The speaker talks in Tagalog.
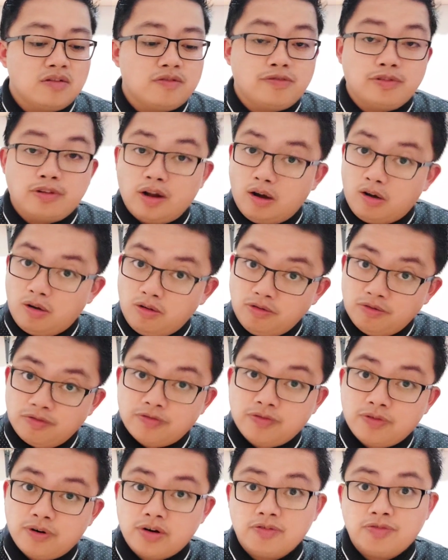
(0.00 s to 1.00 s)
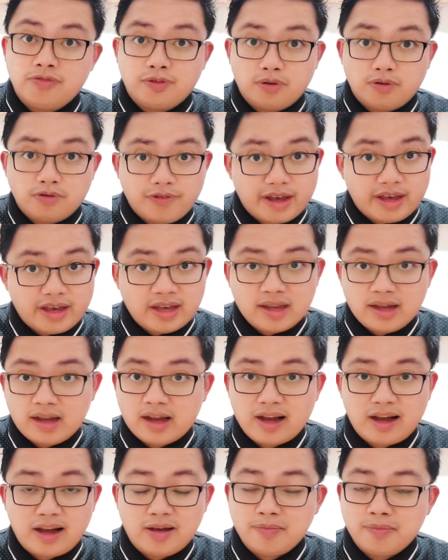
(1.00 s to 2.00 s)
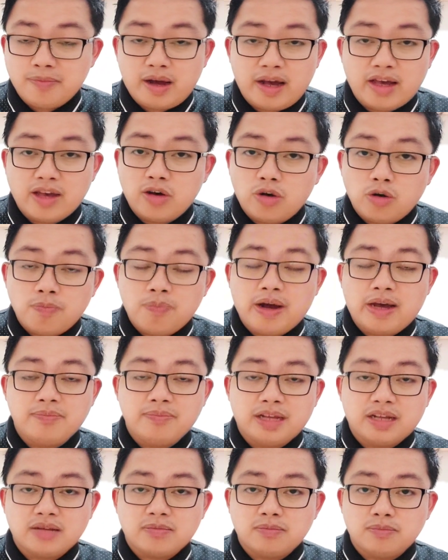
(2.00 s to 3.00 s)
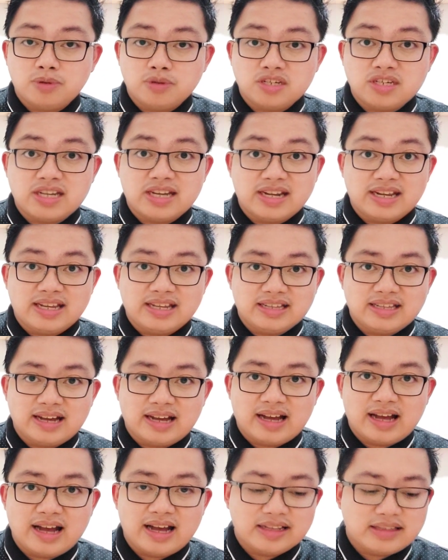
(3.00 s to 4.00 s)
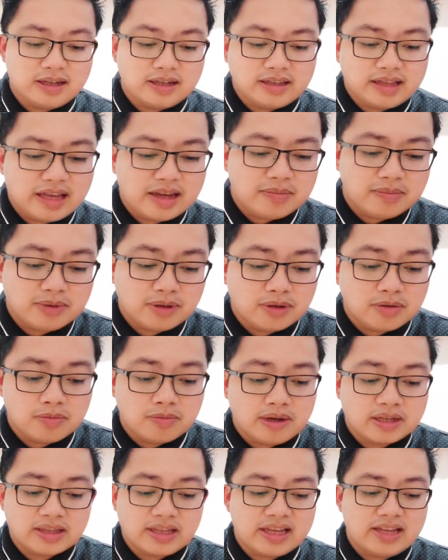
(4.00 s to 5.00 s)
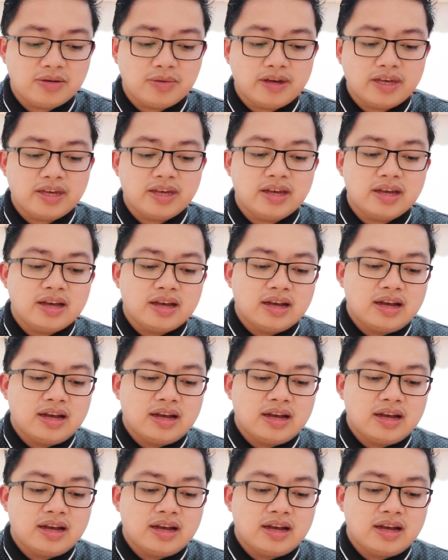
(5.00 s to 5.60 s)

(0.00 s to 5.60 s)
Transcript: Flove or Flove. Uh, I'm, I hope I'm not butchering the, the name, no? But anyway,